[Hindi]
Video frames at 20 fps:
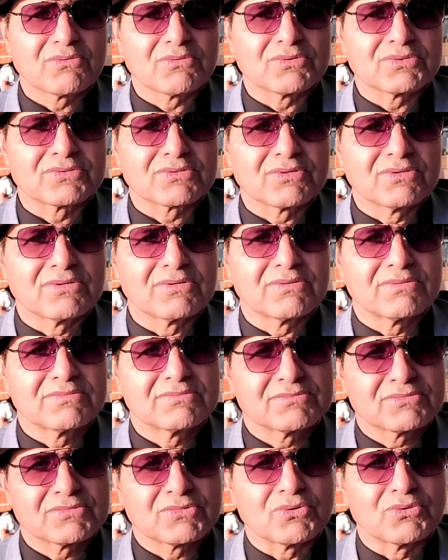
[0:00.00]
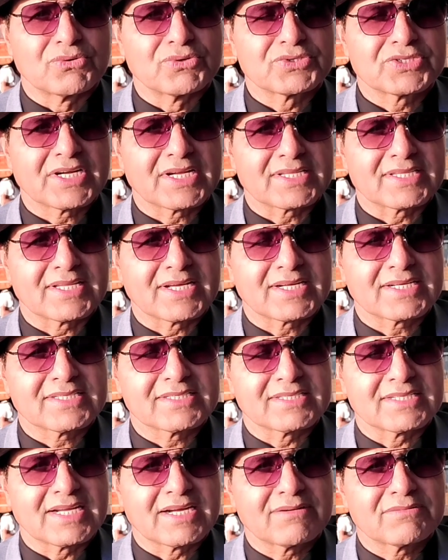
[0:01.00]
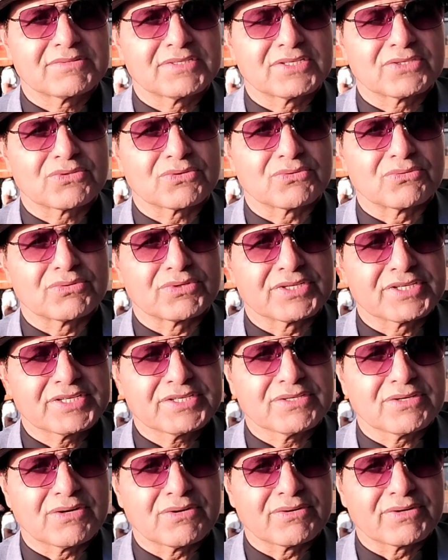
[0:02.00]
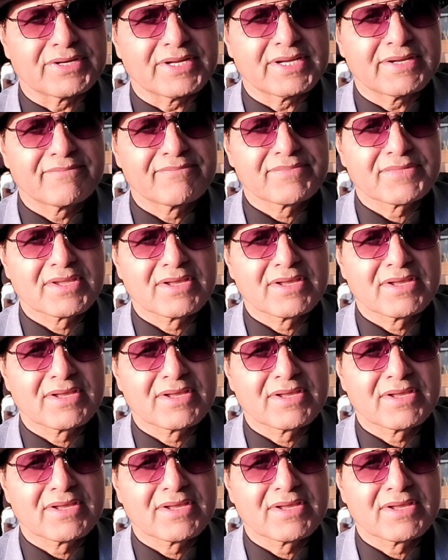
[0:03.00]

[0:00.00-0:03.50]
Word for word: उसको होश आता है कि जनाब ये तो दुनिया ही और है